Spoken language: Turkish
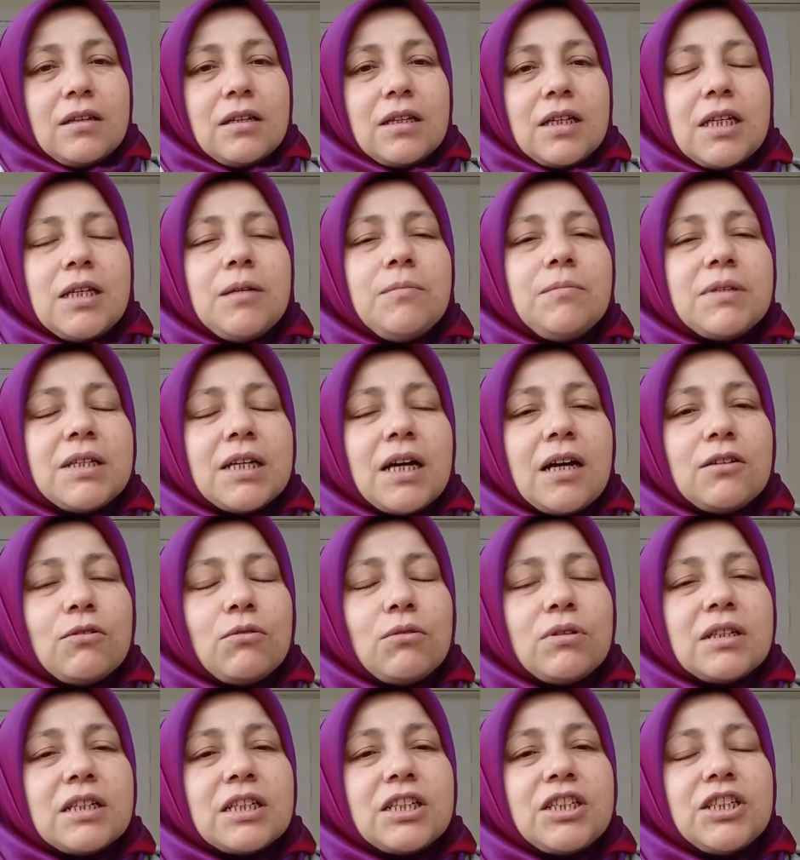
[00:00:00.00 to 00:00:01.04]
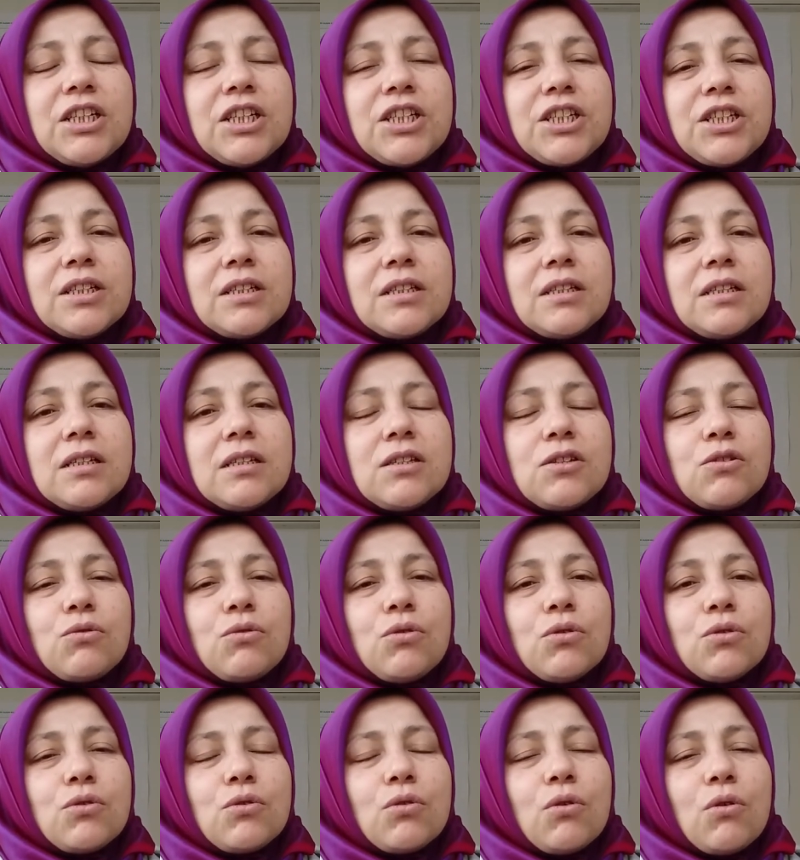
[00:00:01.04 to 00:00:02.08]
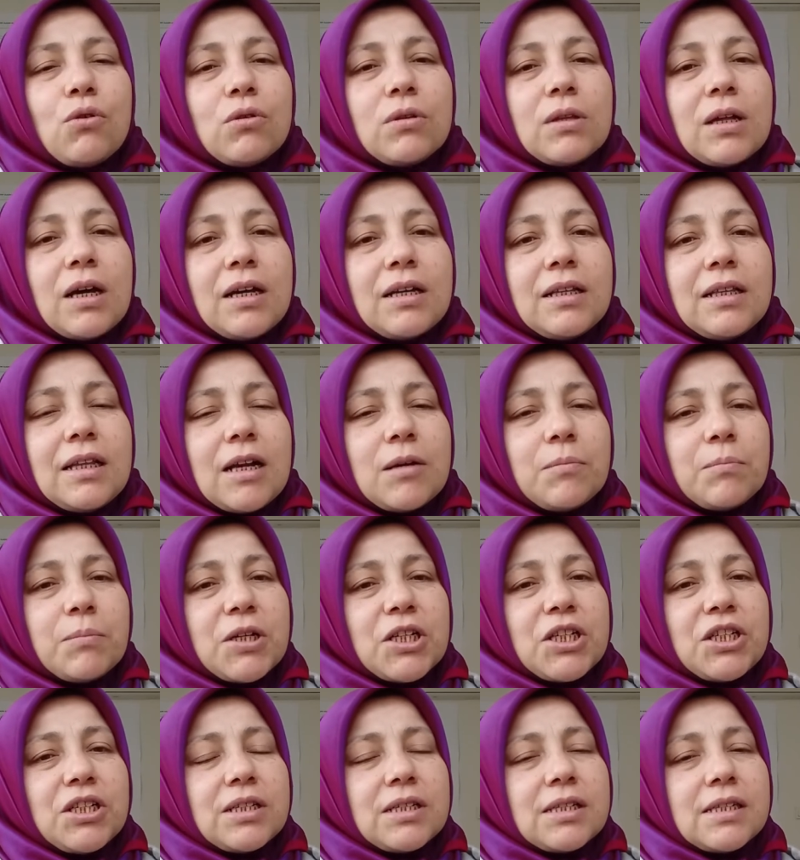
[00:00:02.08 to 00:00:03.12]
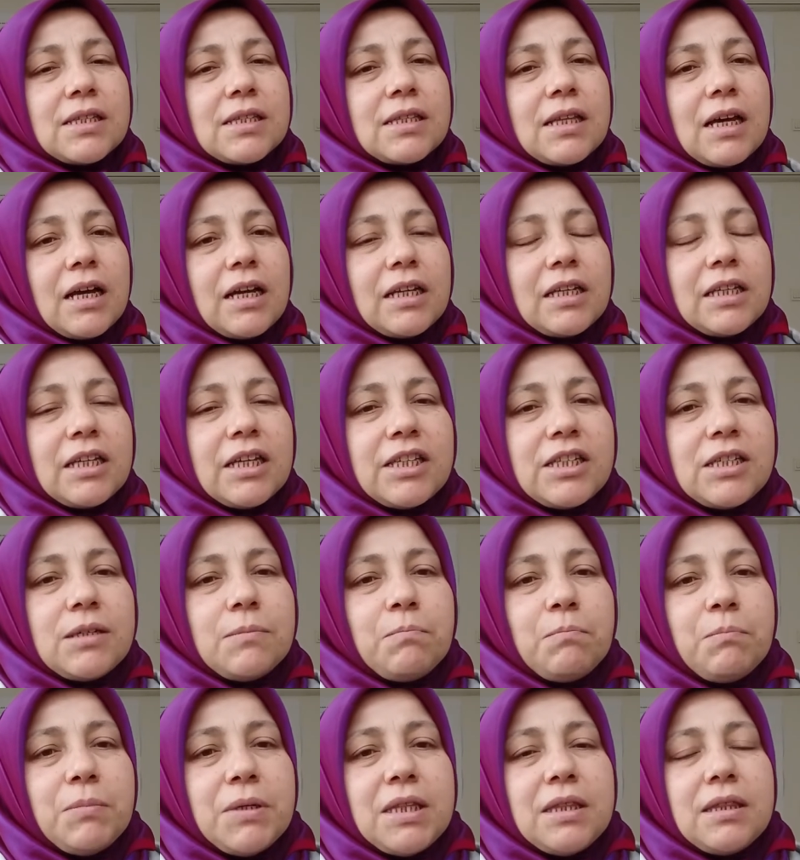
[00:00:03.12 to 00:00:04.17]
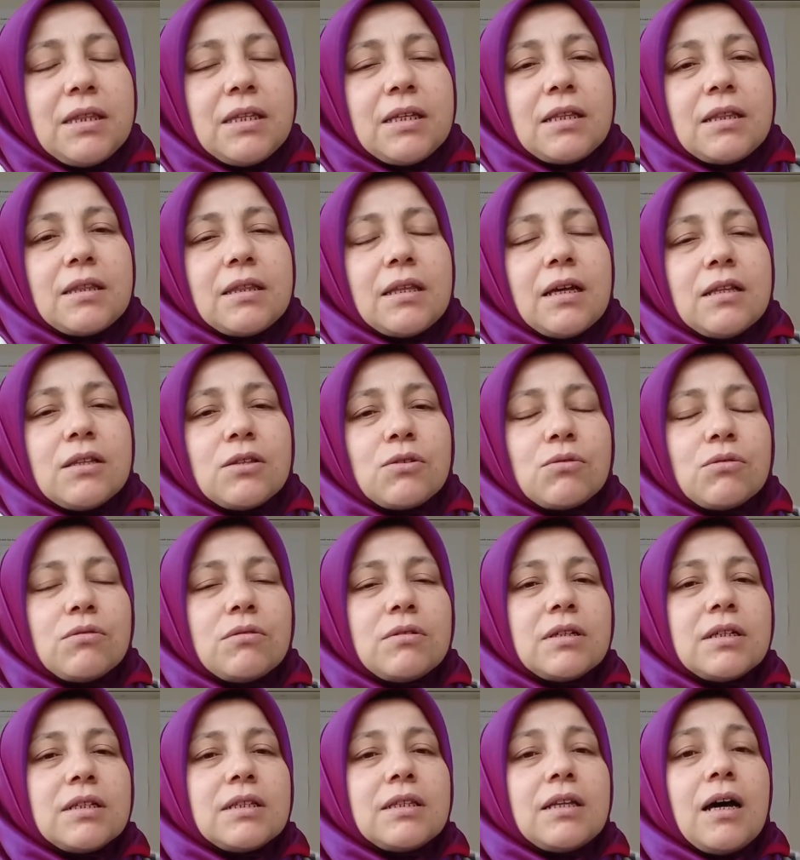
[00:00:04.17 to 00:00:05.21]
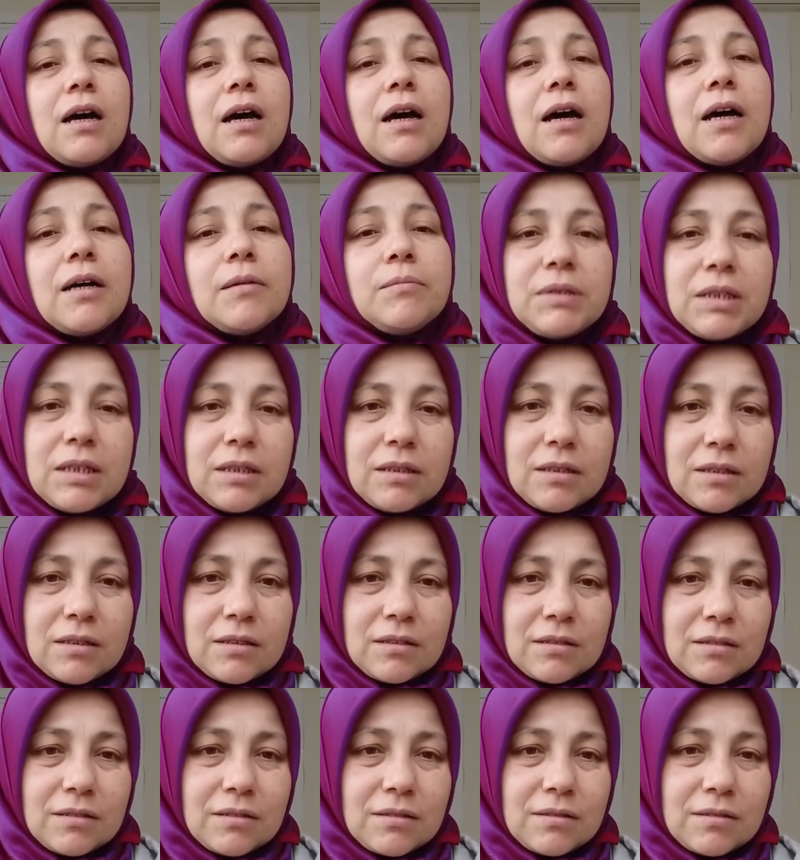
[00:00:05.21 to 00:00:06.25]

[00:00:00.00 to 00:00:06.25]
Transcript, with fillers: İmtihan olarak yaşadığınız kötü olaylar başınızdan geçip bittikten sonra da ham dedin